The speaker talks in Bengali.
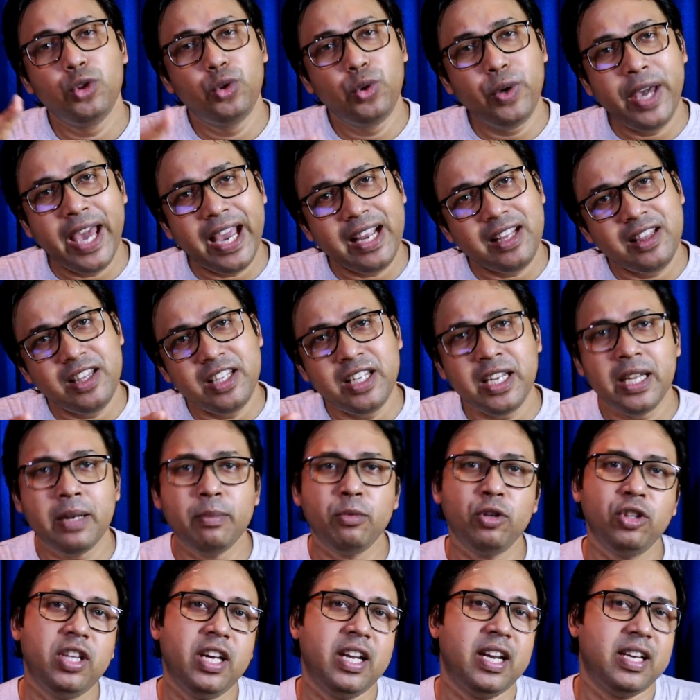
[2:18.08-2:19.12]
দু এক দিনের
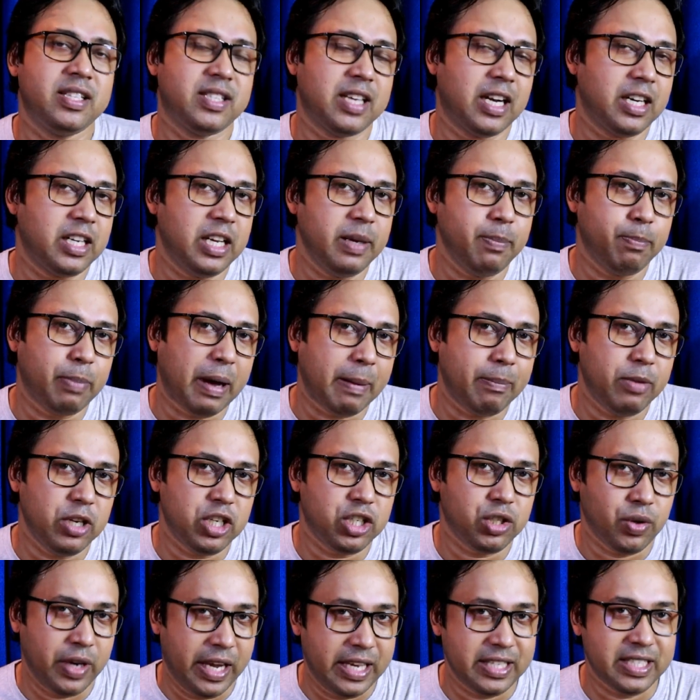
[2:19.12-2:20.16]
মধ্যেই রেজাল্টটি
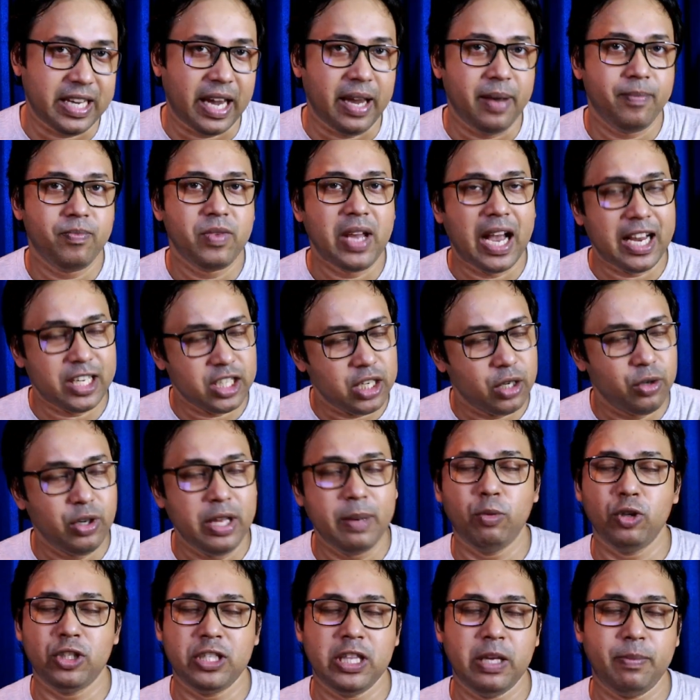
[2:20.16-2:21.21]
পাবলিশড হয়ে যায় আশা করি
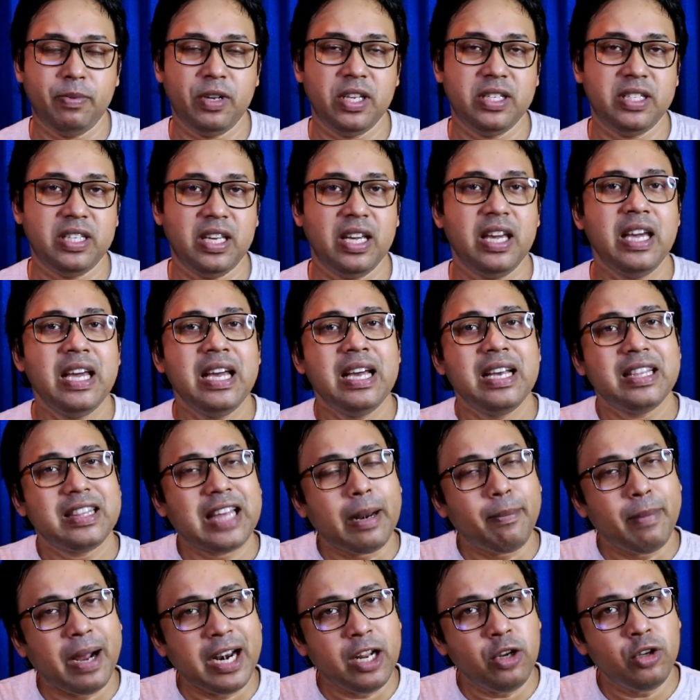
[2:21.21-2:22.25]
বুঝতে পেরেছি
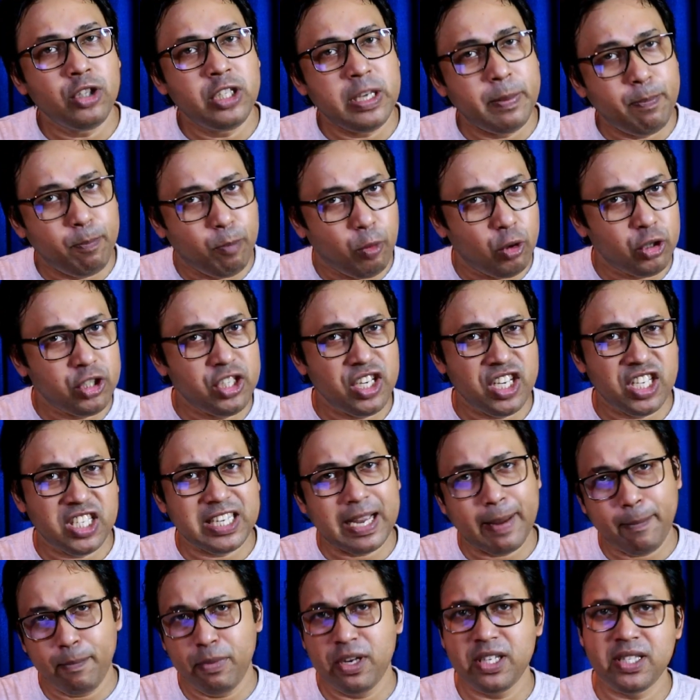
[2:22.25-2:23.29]
তার মানে হচ্ছে পঁচিশ
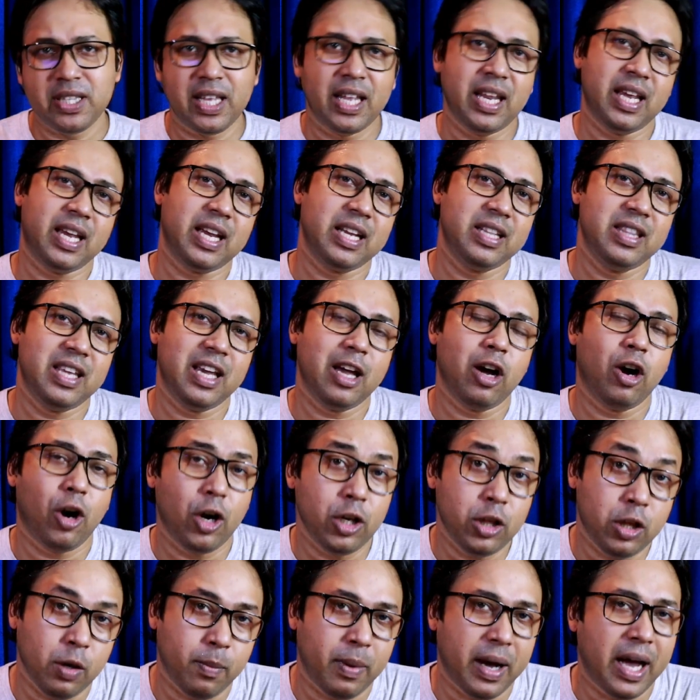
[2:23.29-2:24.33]
ছাব্বিশ তারিখের দিকে
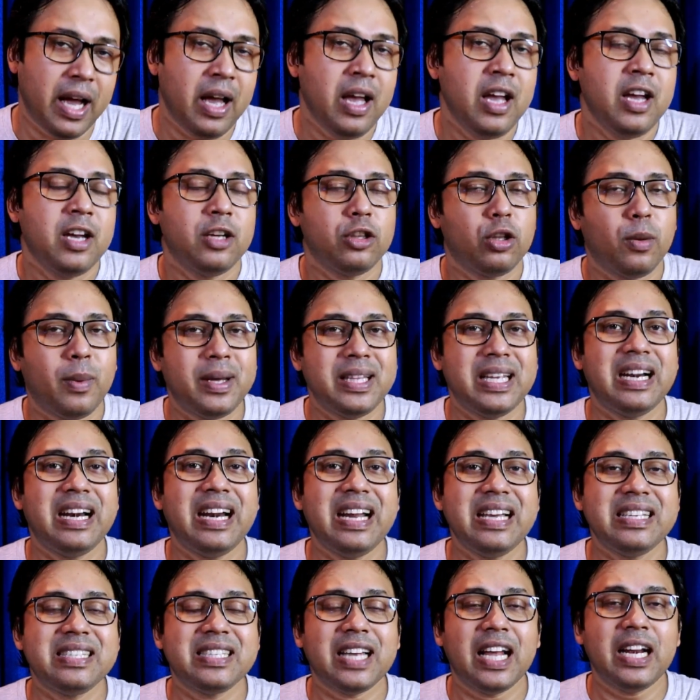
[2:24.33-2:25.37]
হয়তোবা তোমাদের
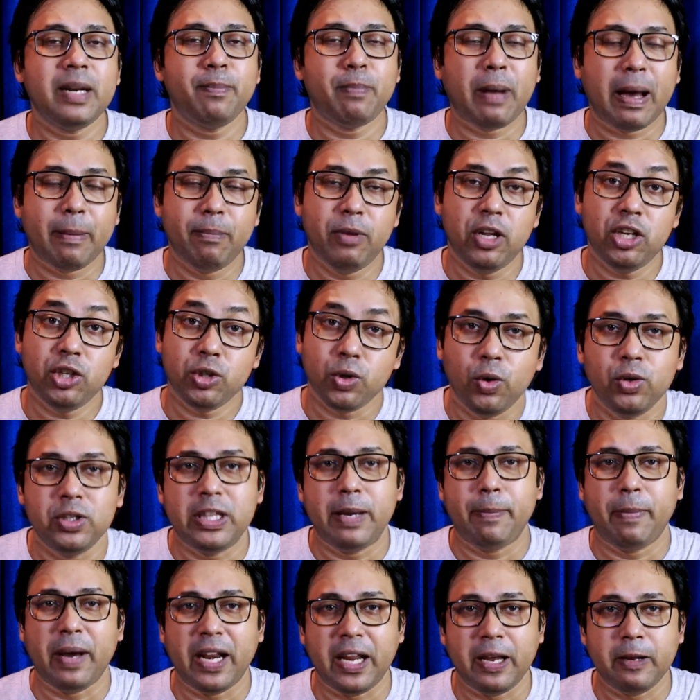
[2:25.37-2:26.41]
রেজাল্ট পাবলিশড
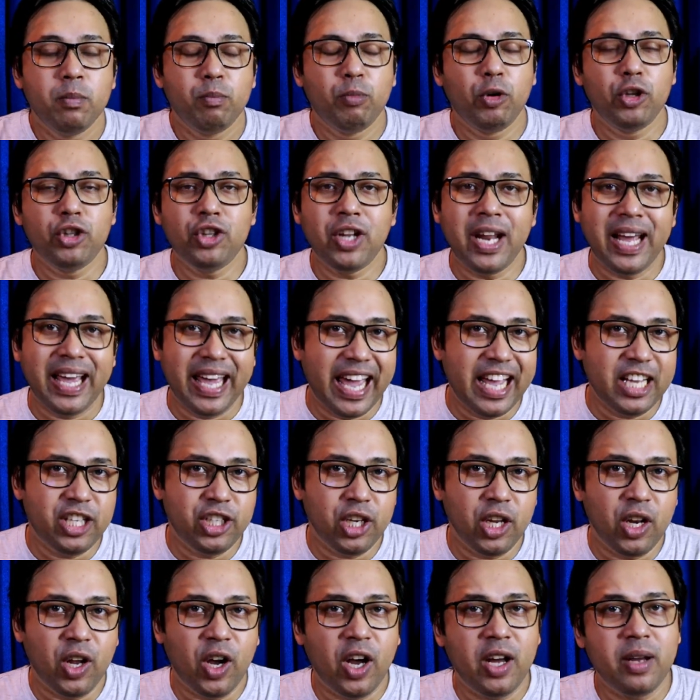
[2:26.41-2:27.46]
হতে পারে বন্ধুরা এই
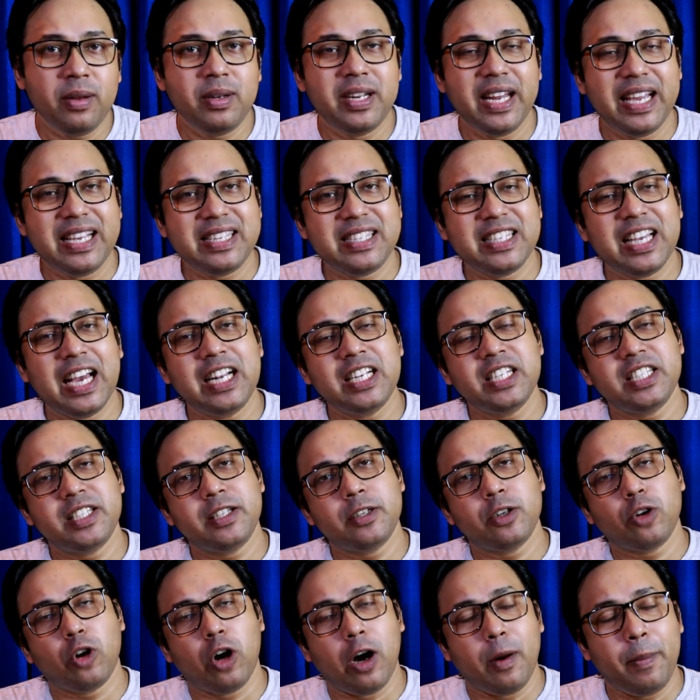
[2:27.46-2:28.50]
ছিল রেজাল্ট
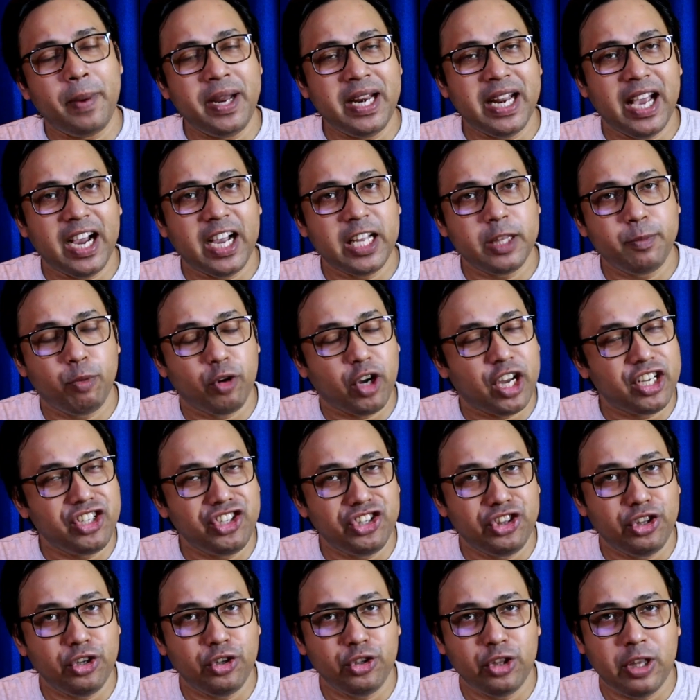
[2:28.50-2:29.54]
কবে নাগাদ
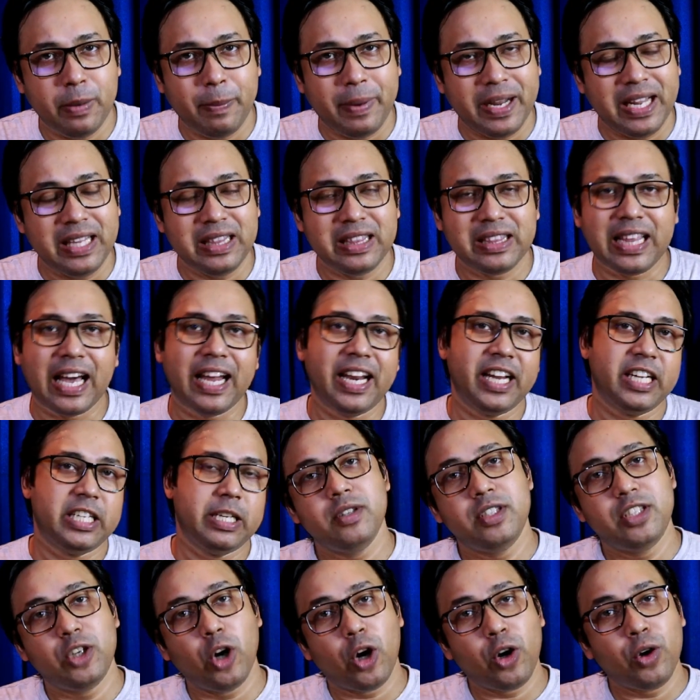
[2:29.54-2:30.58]
প্রকাশিত হতে পারে তারিখ
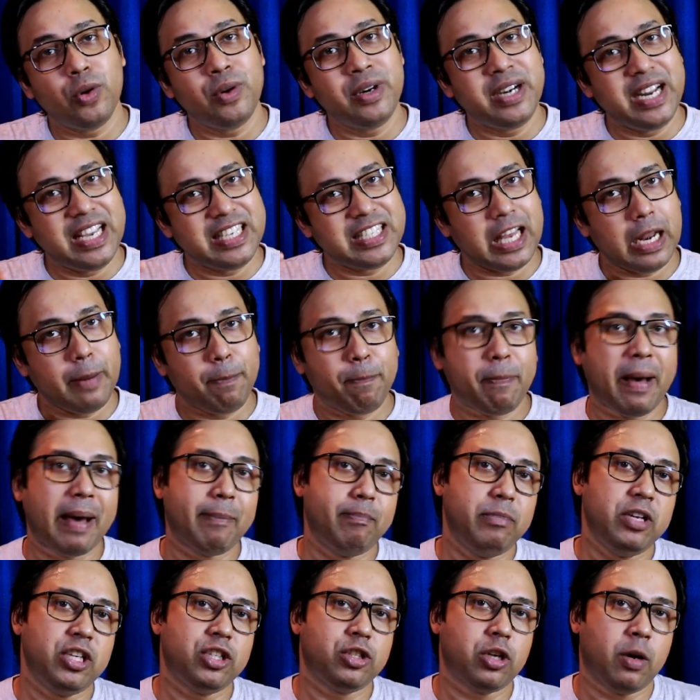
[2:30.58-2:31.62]
যখন রেজাল্ট
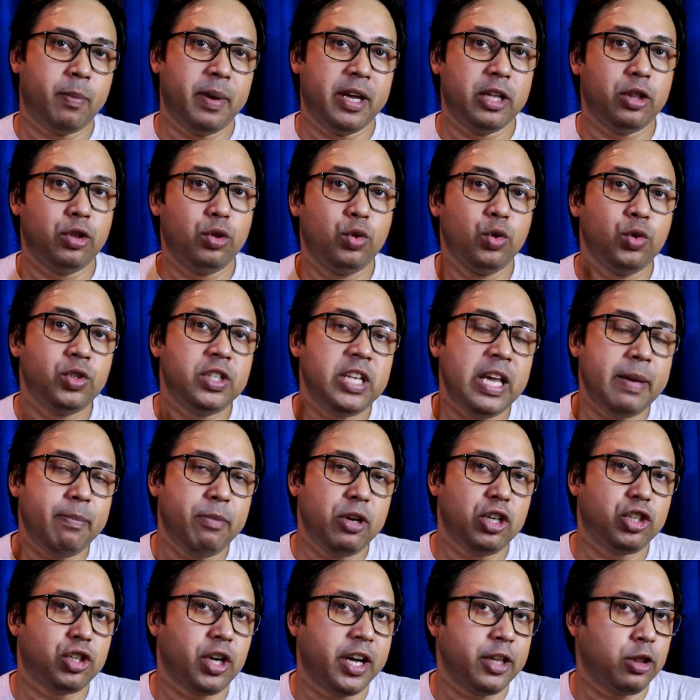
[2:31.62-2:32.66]
পাবলিশড হবে দুটি
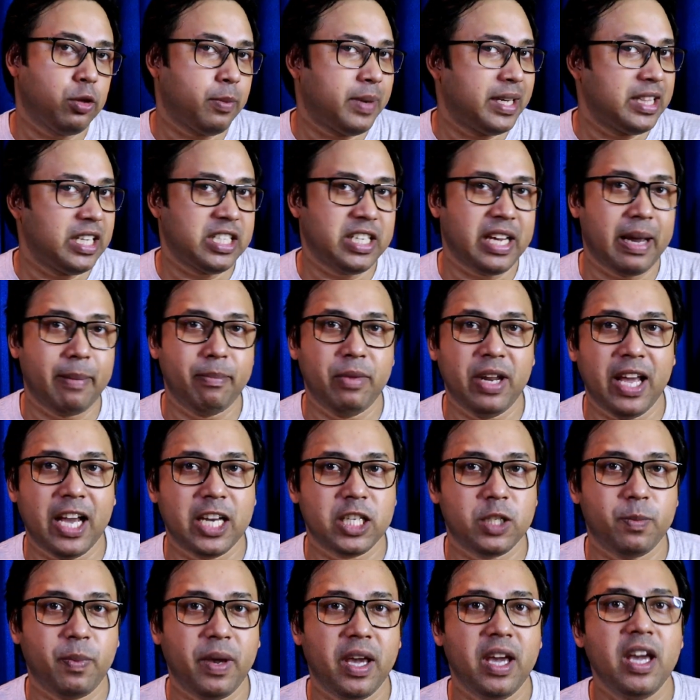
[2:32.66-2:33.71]
বিষয় তোমাদের সামনে
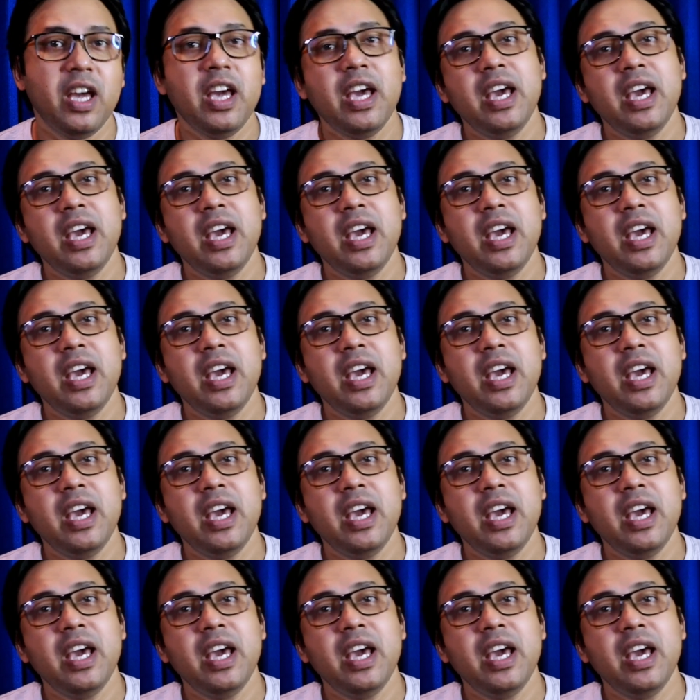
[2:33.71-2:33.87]
আসবে